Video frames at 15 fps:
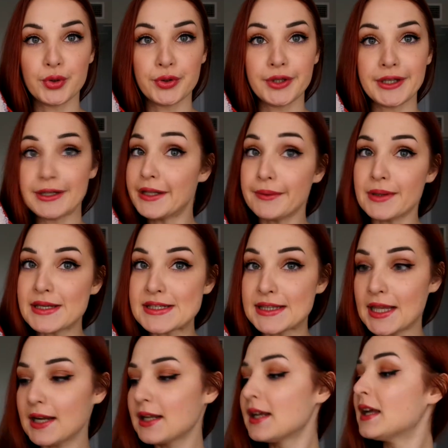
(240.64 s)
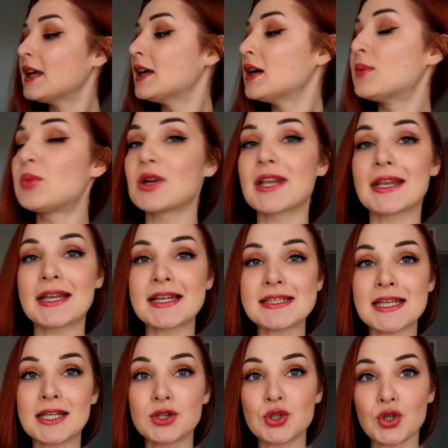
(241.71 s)
donde debe estar porque
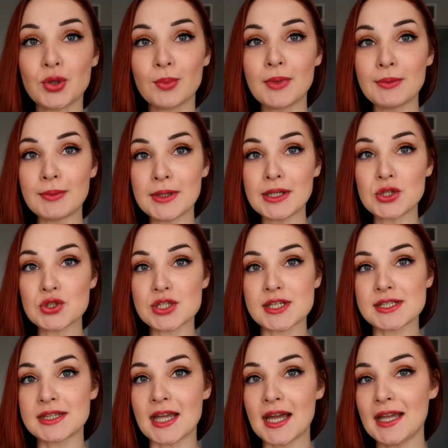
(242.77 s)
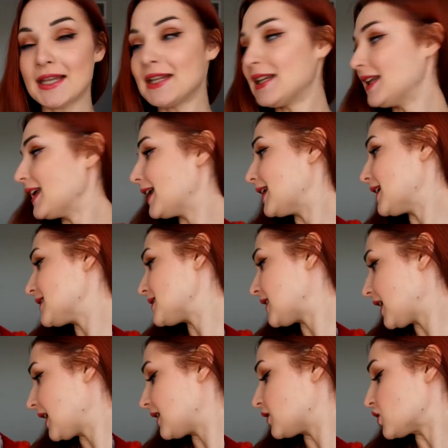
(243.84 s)
casi en todos mis vídeos está y en
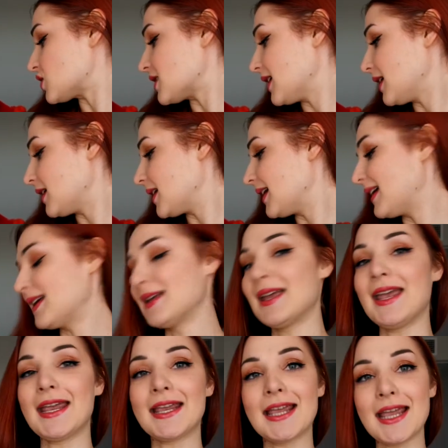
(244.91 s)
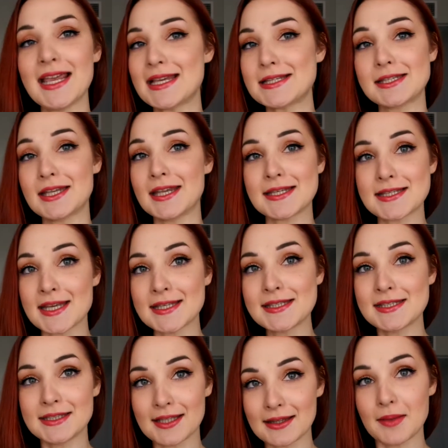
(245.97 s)
este, no sé, eh, es que es
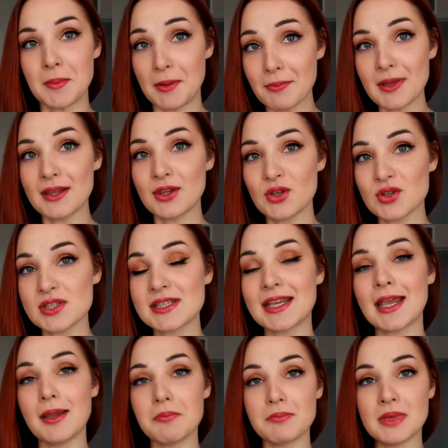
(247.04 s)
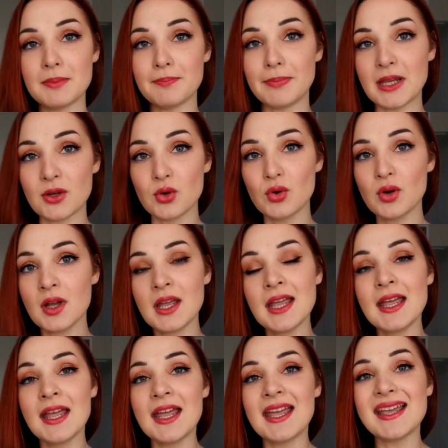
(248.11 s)
esencia de mis vídeos que mi pingu
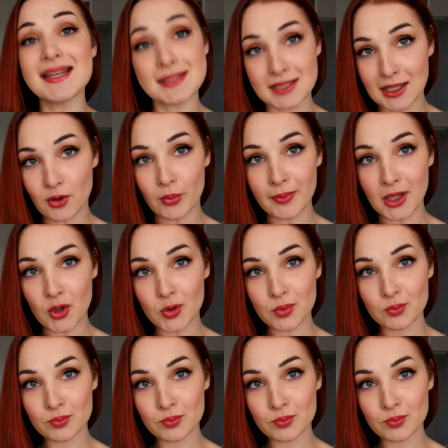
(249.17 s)
esté conmigo